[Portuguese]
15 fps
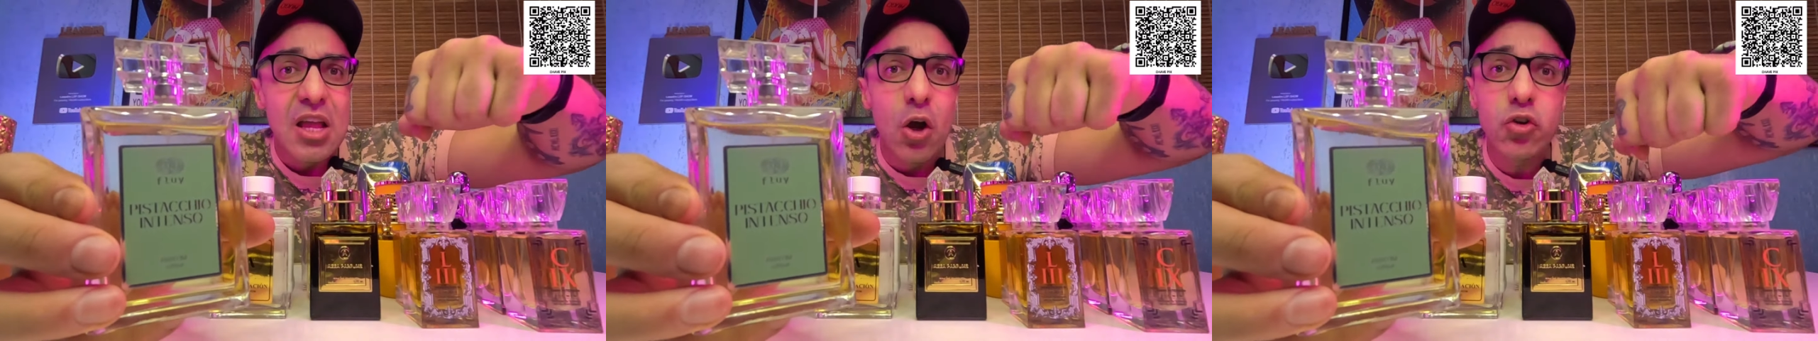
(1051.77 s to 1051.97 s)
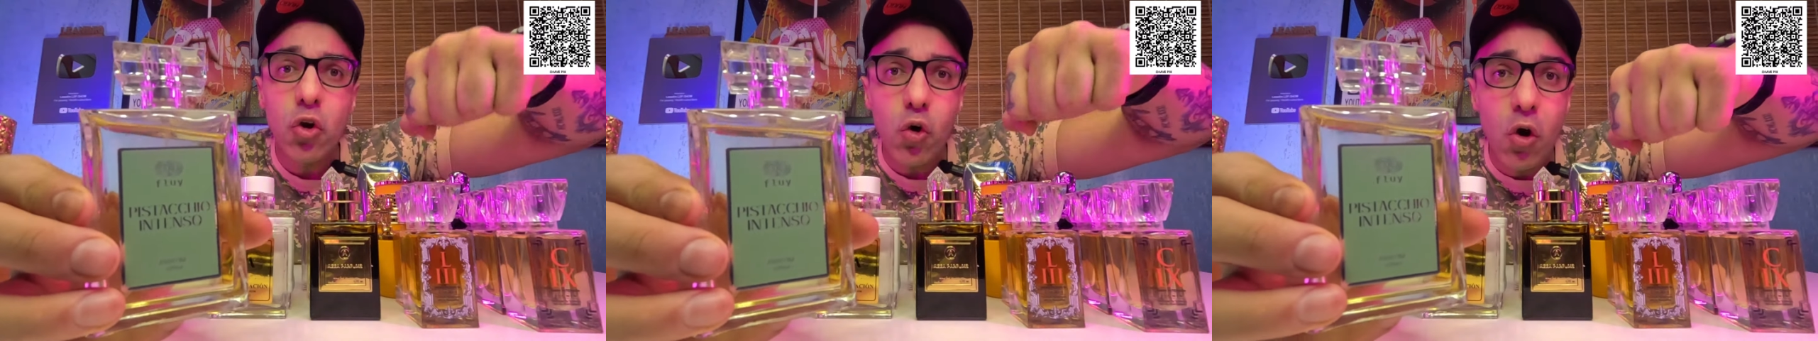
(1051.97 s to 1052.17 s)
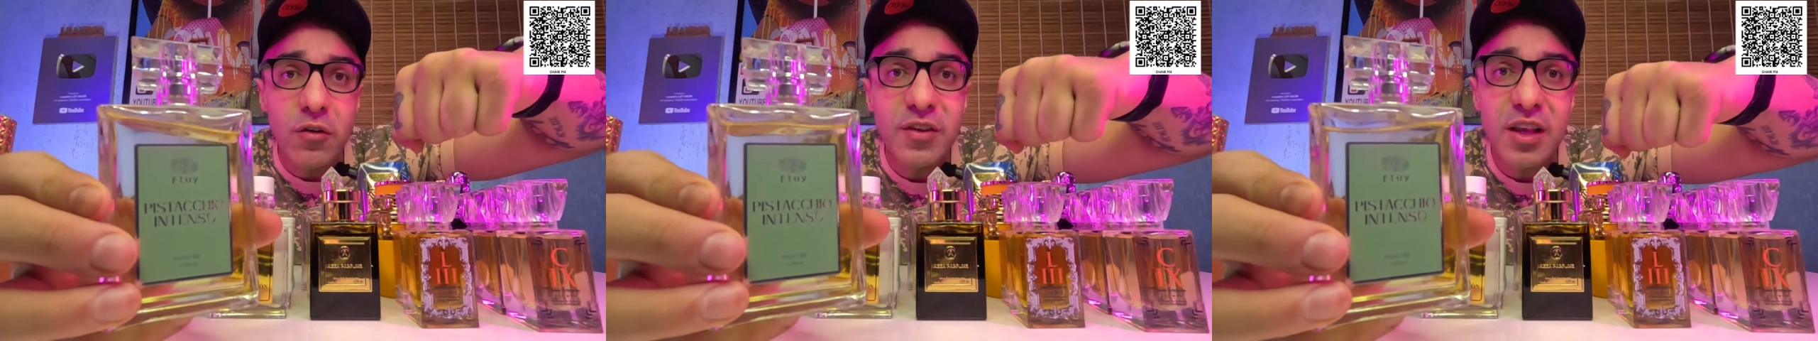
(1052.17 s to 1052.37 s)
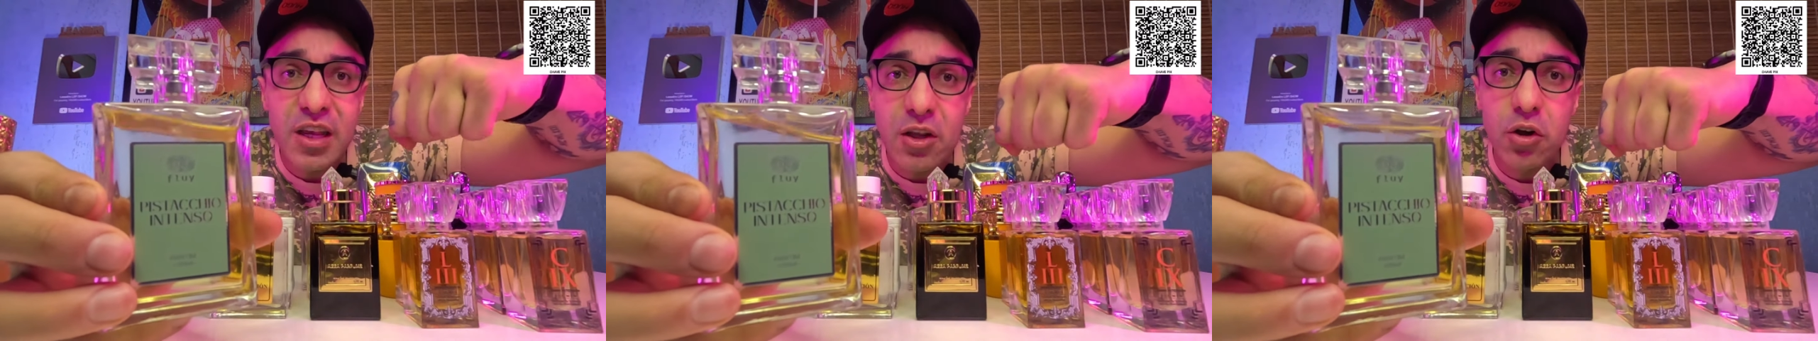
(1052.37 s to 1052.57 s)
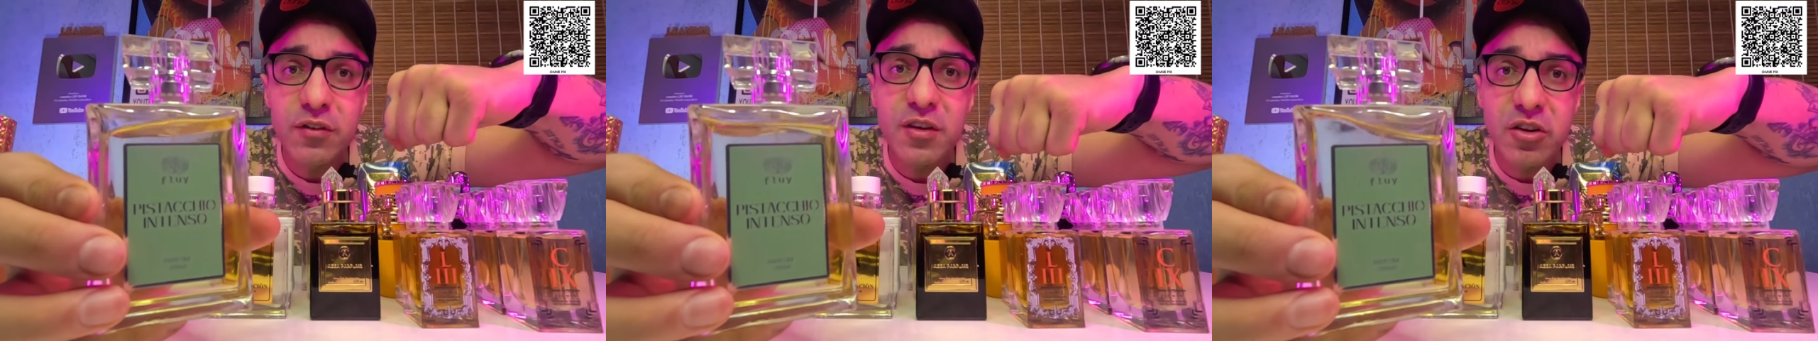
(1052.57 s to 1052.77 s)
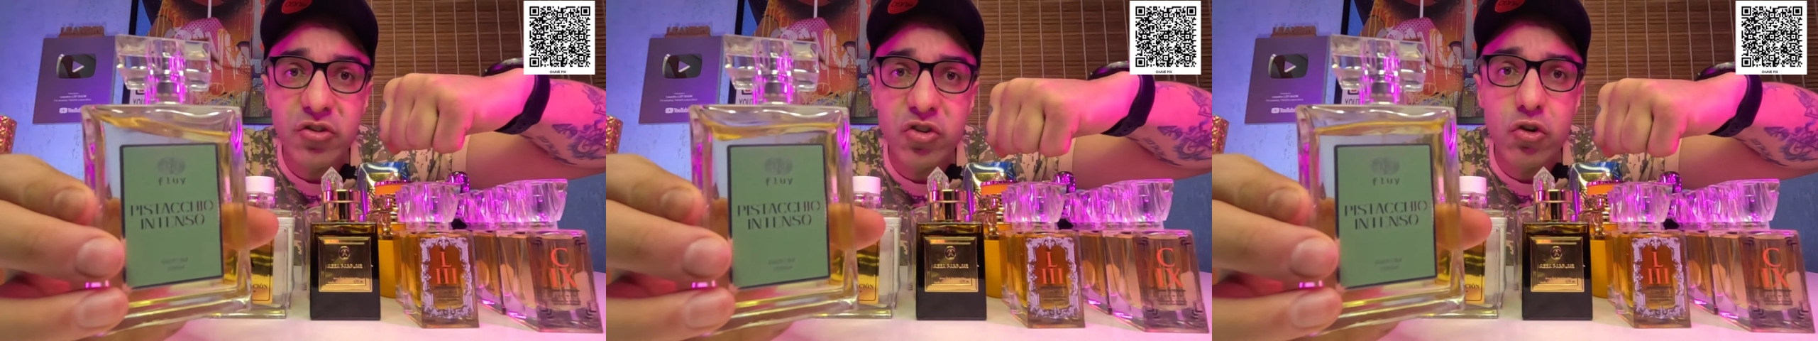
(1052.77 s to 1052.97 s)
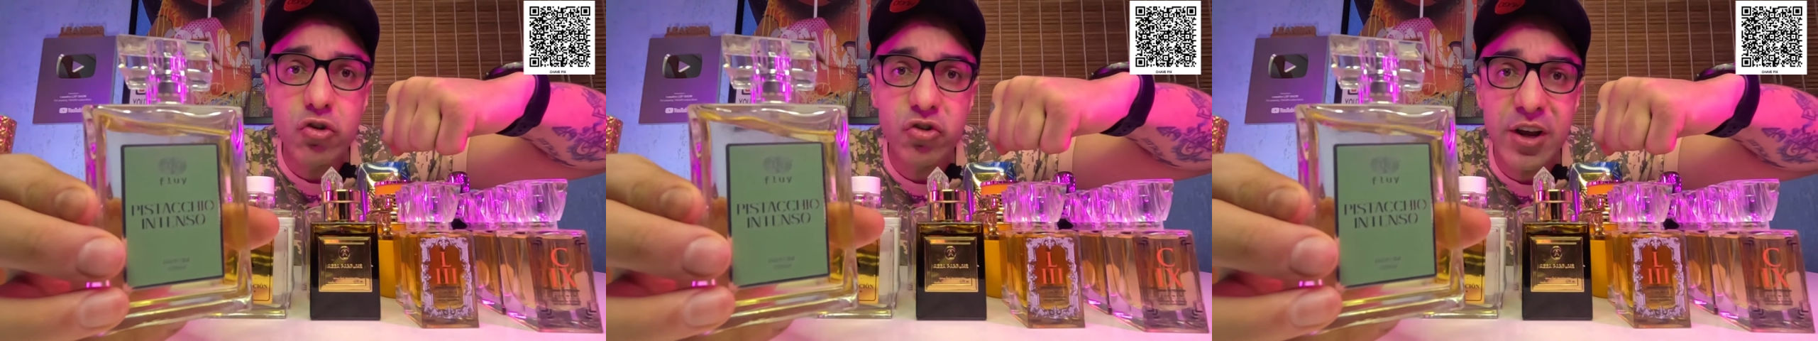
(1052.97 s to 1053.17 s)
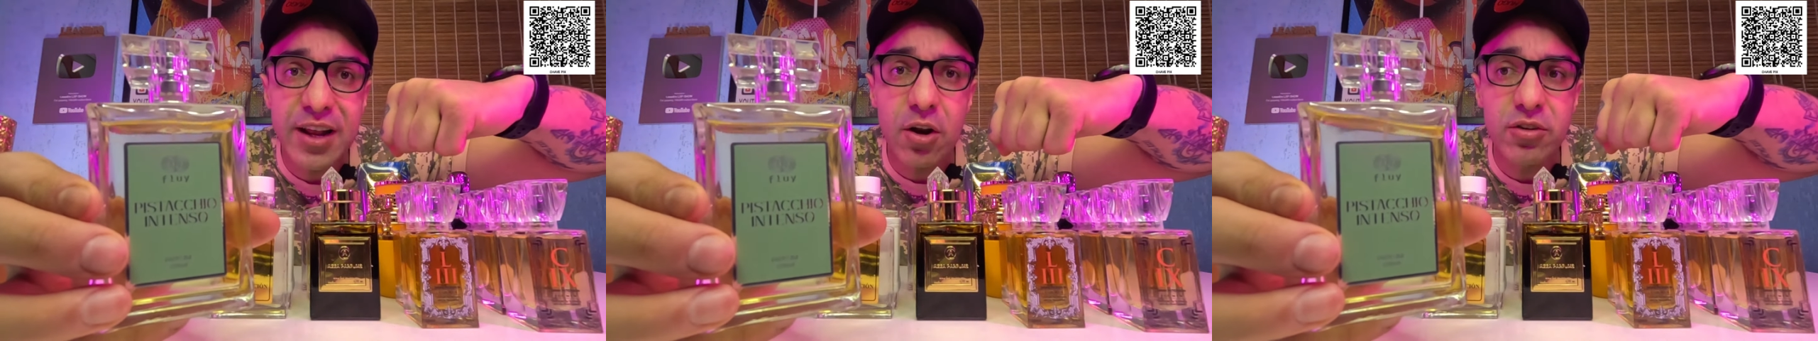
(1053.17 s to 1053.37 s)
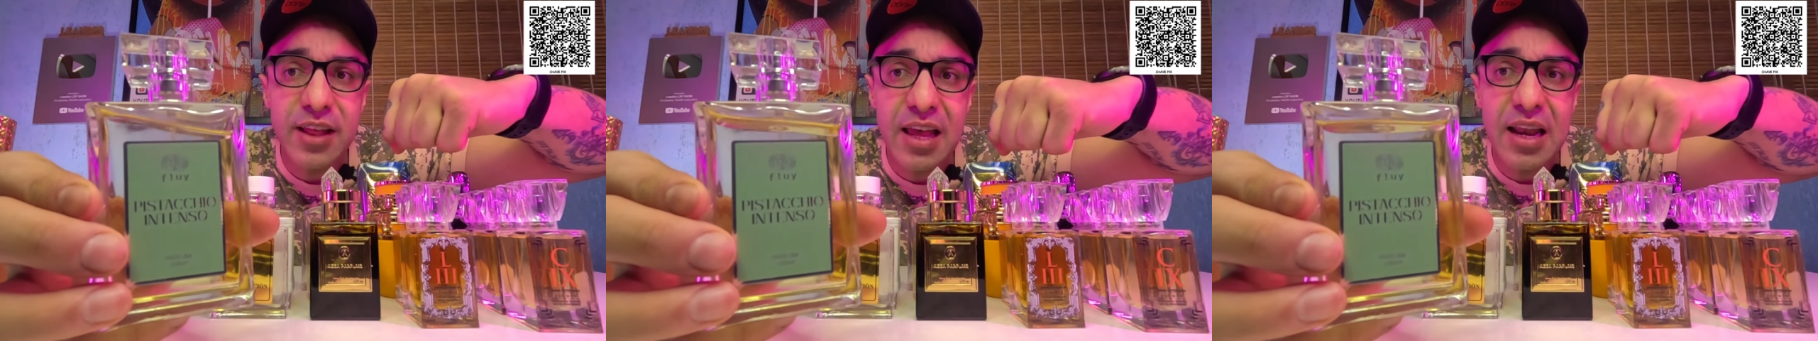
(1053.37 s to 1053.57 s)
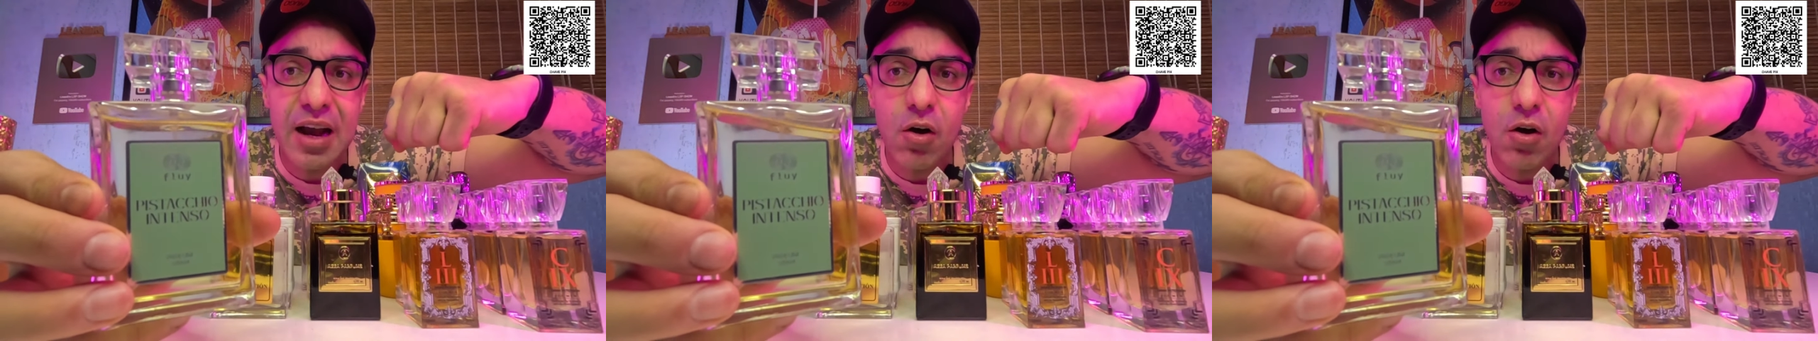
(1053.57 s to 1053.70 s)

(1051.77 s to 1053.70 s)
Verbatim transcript: eu tô conseguindo sentir o cheiro dele